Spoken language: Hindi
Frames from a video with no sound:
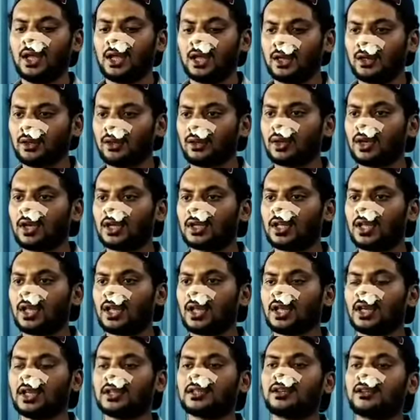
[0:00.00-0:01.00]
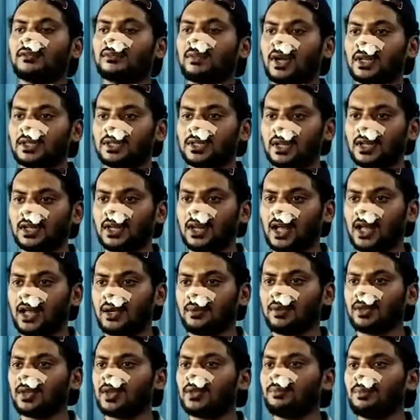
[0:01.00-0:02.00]
इन लोगों ने क्या करे सिर्फ बात करना है
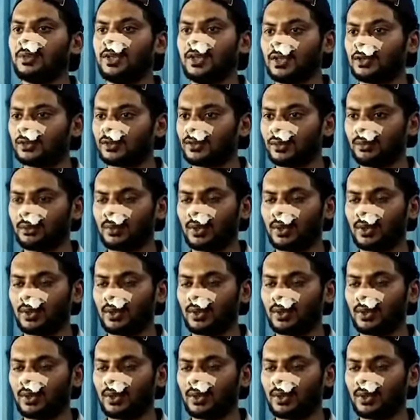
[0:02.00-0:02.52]
बल्कि पी एस को